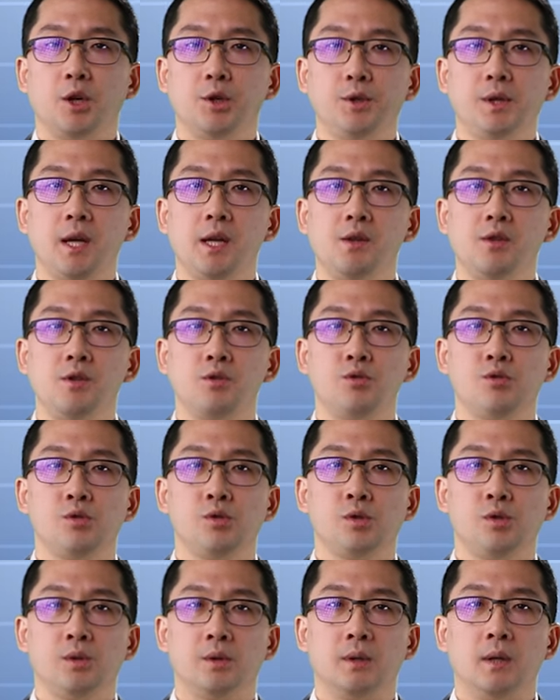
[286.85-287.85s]
현대인들
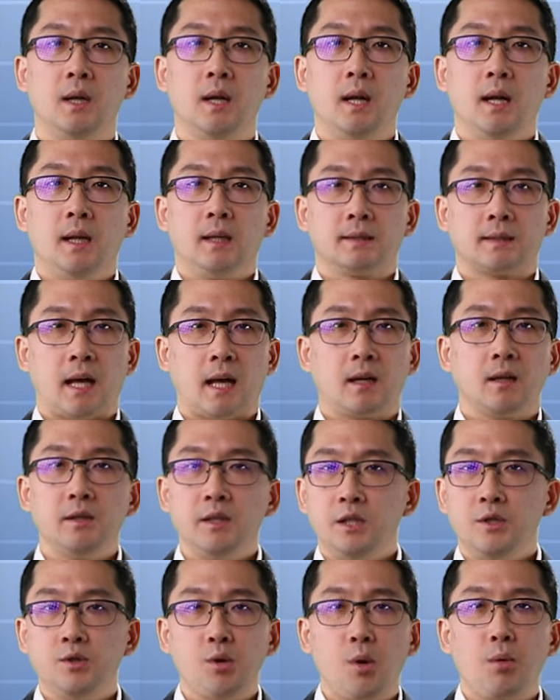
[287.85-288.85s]
중 다른
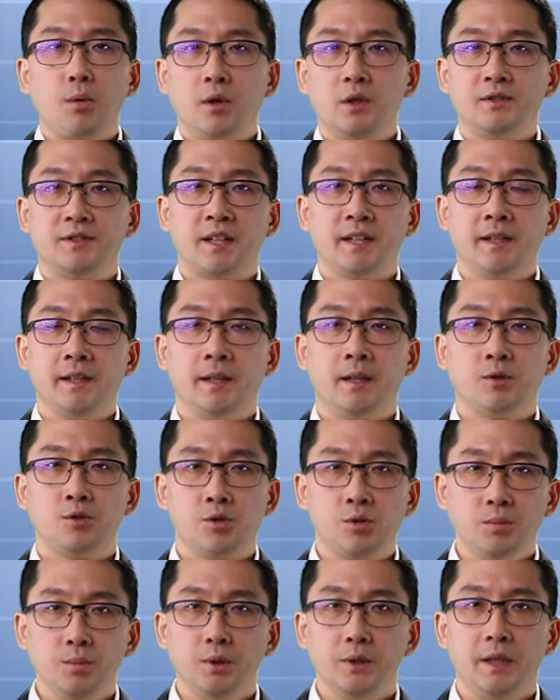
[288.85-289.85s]
인종들 사이에
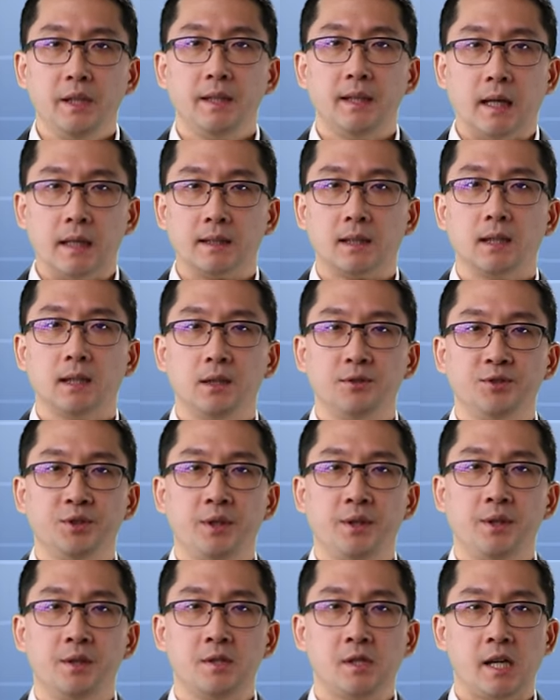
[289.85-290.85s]
충분히 나타날 수
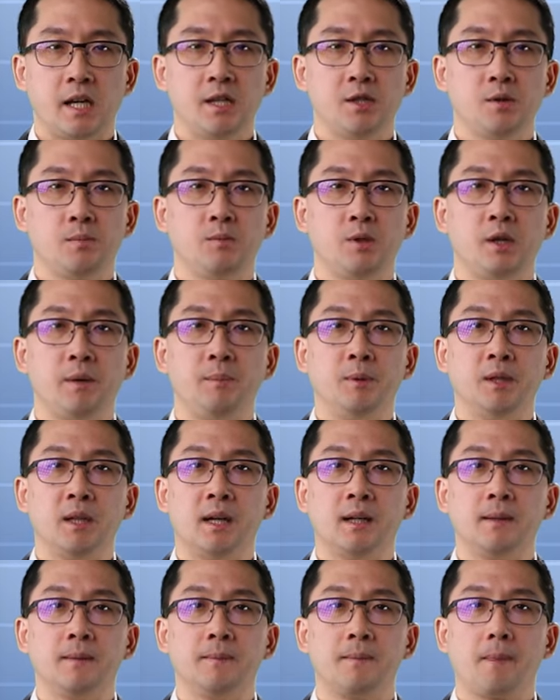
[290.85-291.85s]
있는
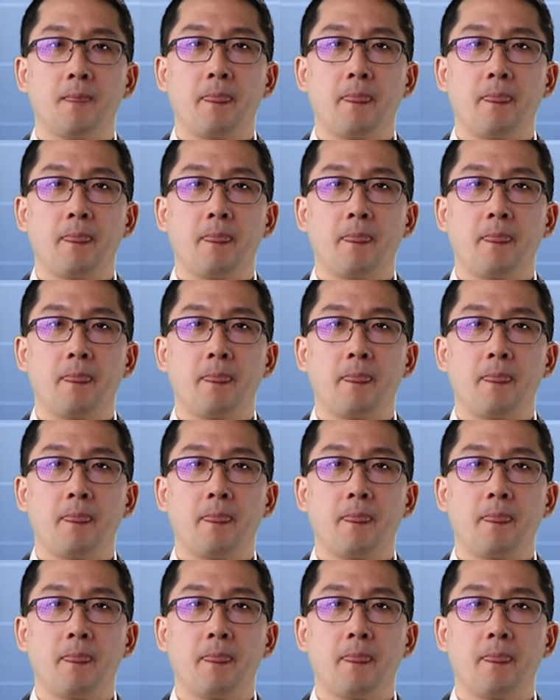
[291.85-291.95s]
차이점들입니다.